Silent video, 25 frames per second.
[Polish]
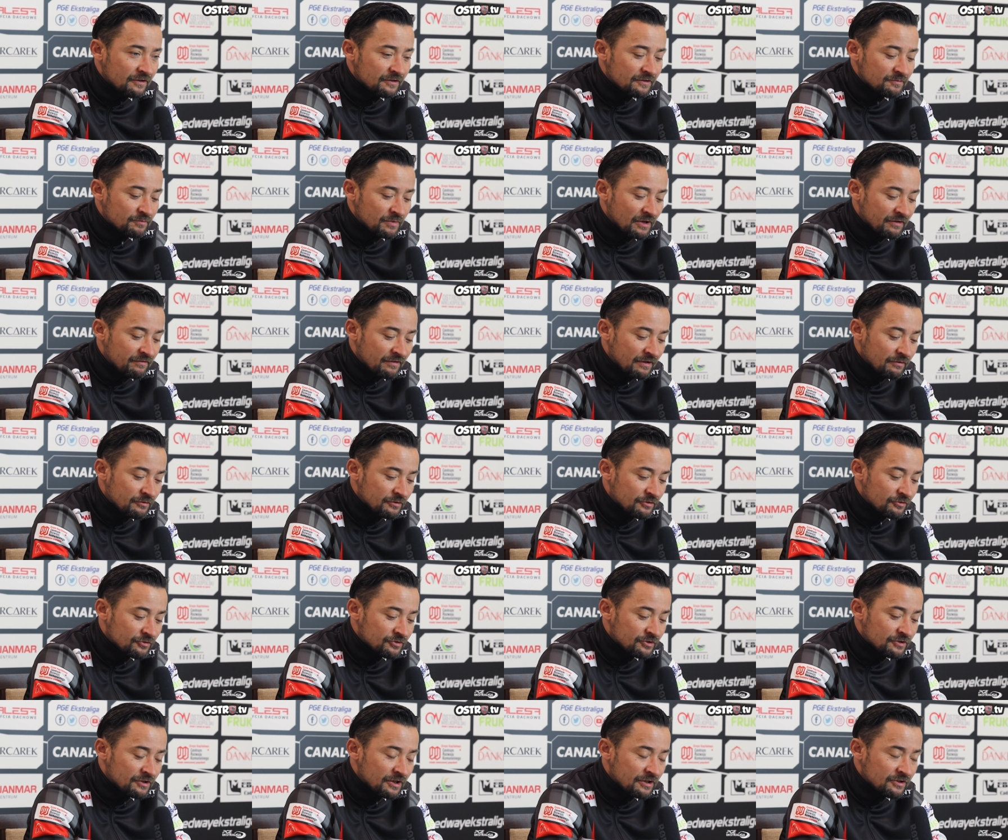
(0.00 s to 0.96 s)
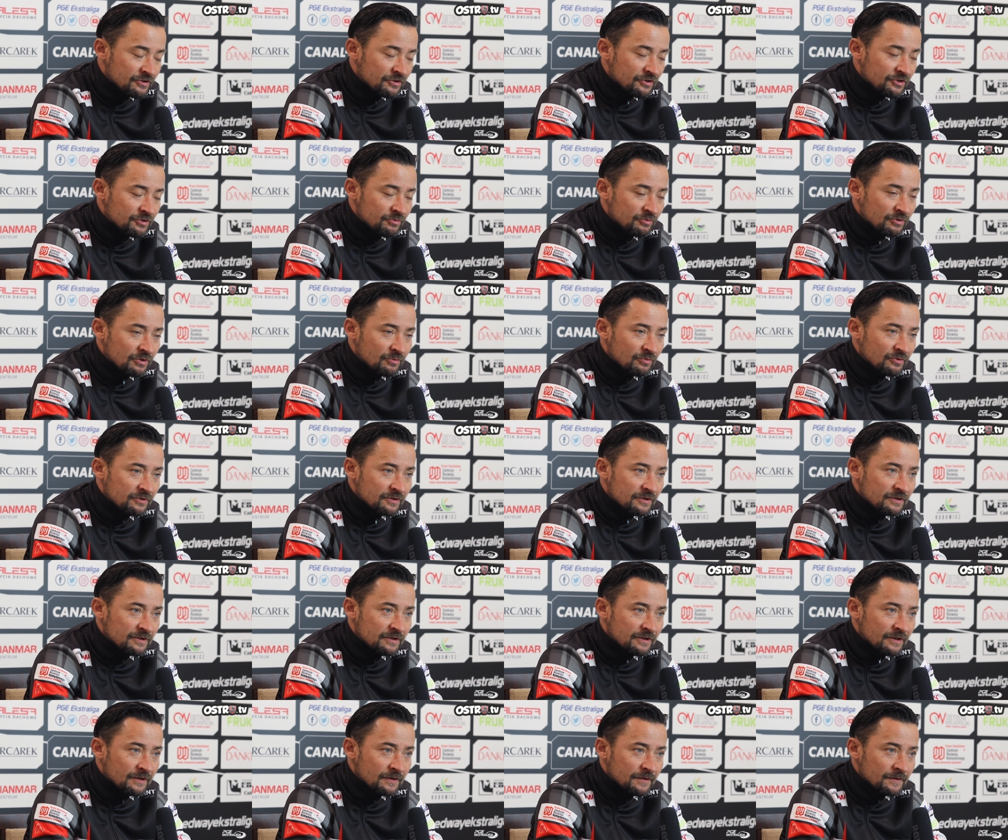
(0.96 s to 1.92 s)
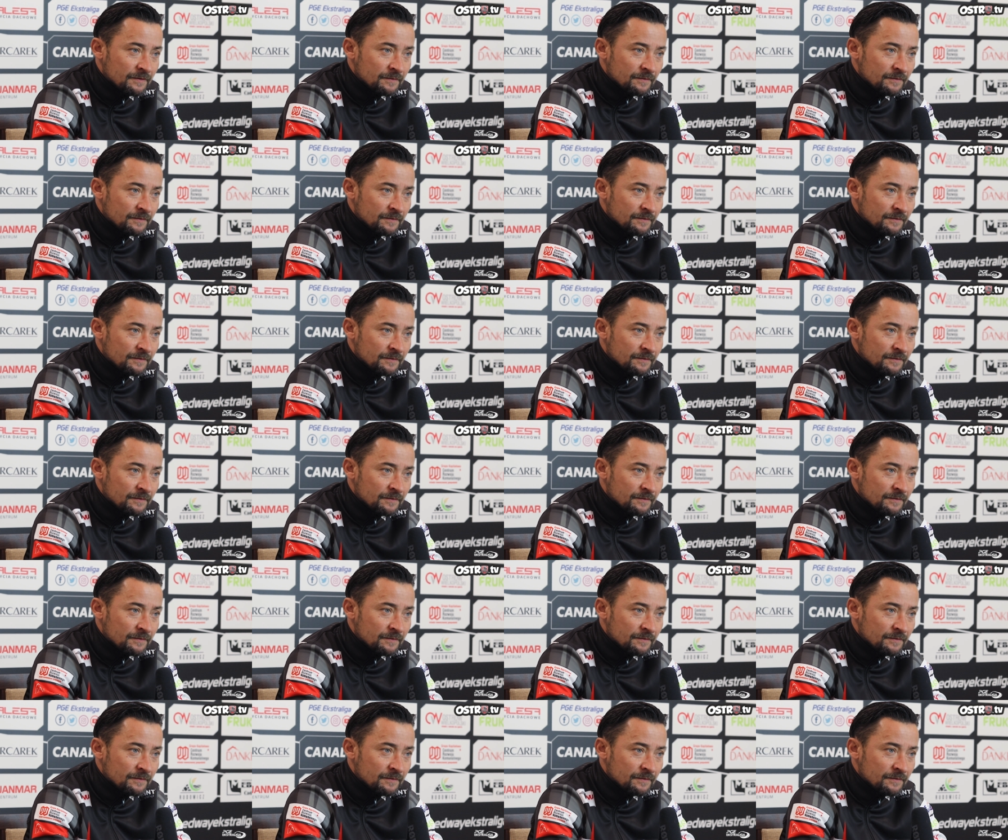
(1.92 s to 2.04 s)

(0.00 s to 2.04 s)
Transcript: sprawiały to, że traciliśmy tę pozycję.